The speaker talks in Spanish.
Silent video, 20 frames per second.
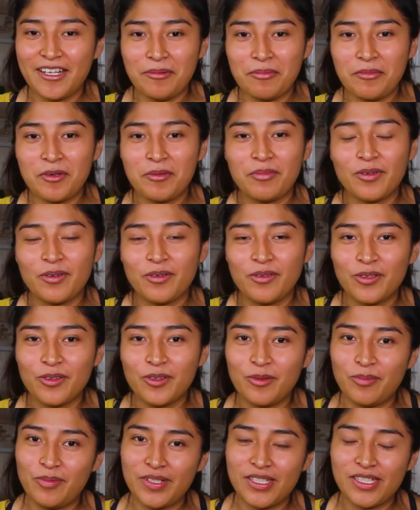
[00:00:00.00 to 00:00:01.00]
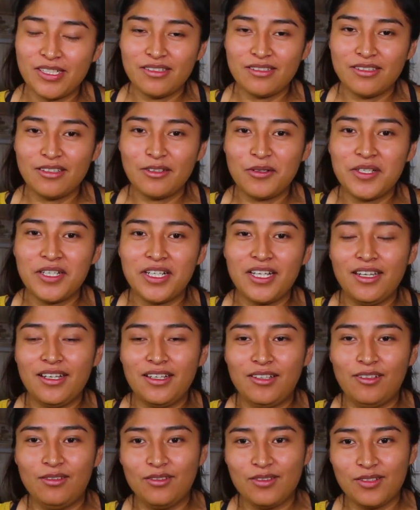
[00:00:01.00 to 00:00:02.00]
que mi producto pues lo
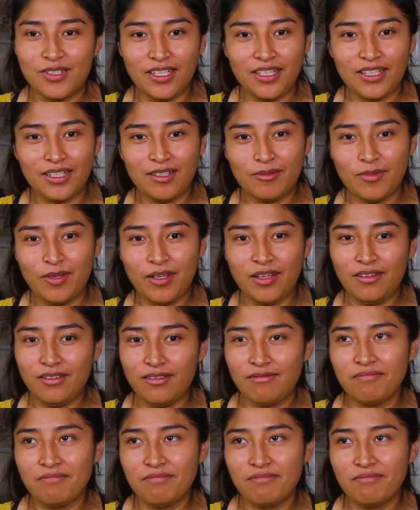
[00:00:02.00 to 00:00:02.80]
lleguen a conocer, me,